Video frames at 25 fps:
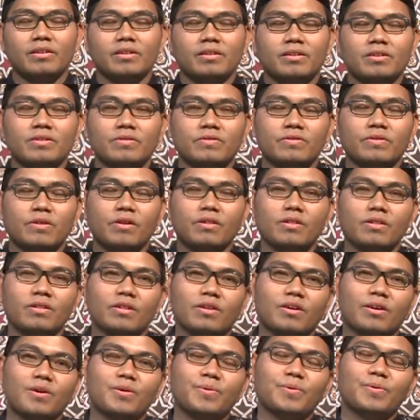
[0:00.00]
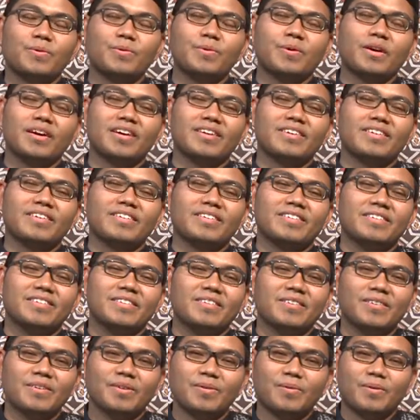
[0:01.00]
sallallahu
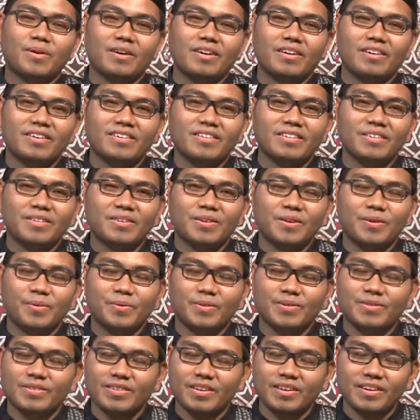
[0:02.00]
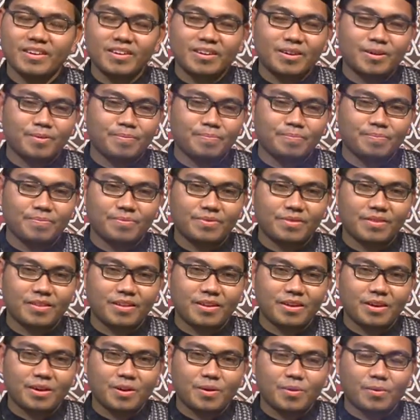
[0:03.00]
alaihi wa alihi wasallam
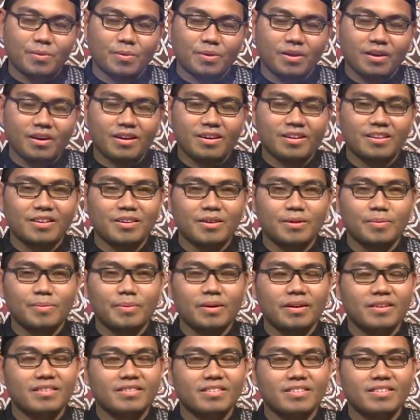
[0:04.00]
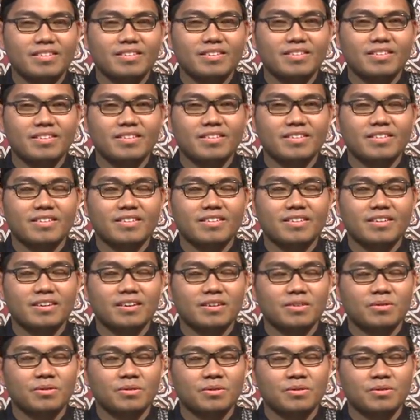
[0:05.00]
wa ahli baitihi
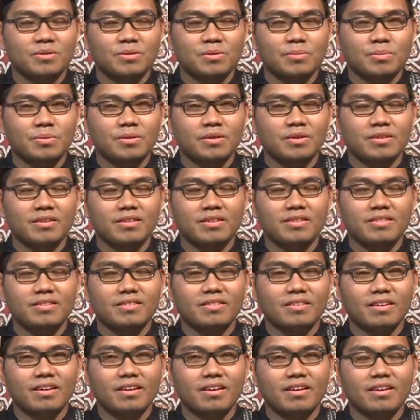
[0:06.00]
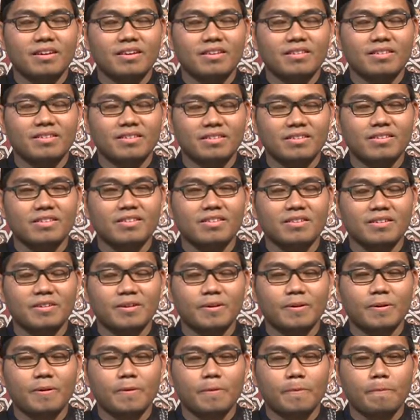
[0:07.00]
at-tayyibin at-tahirin.
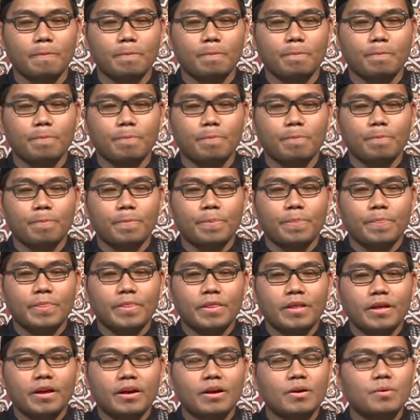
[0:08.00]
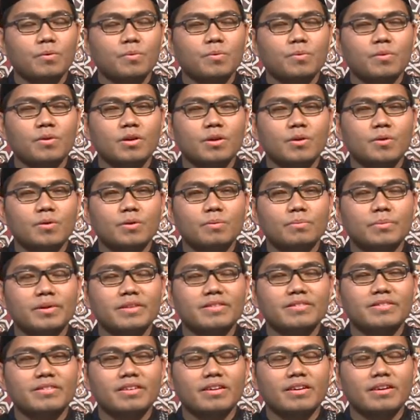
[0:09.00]
Aqulu lakum
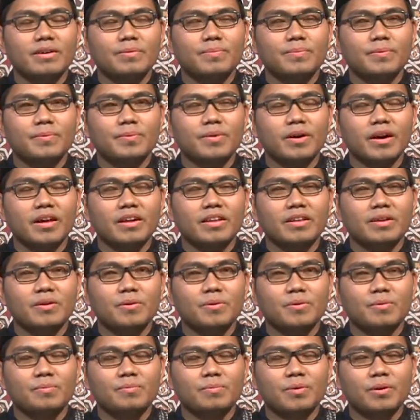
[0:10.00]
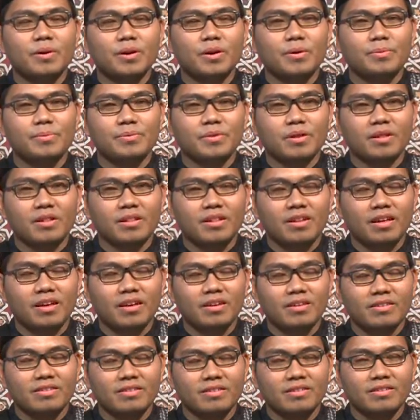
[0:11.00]
assalamu alaikum
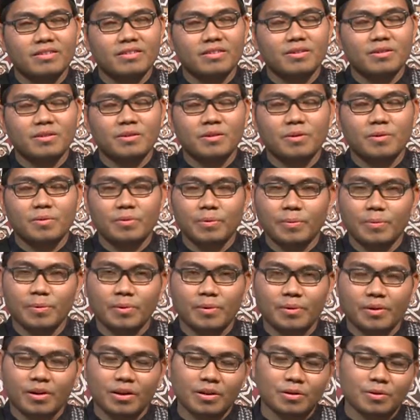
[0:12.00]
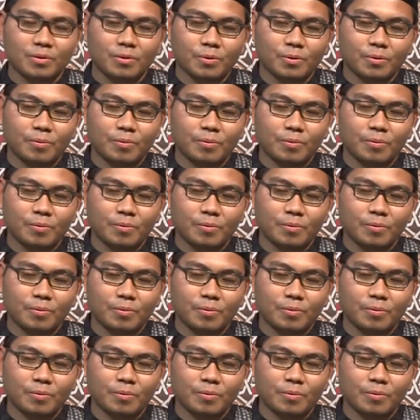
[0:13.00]
warahmatullahi wabarakatuh.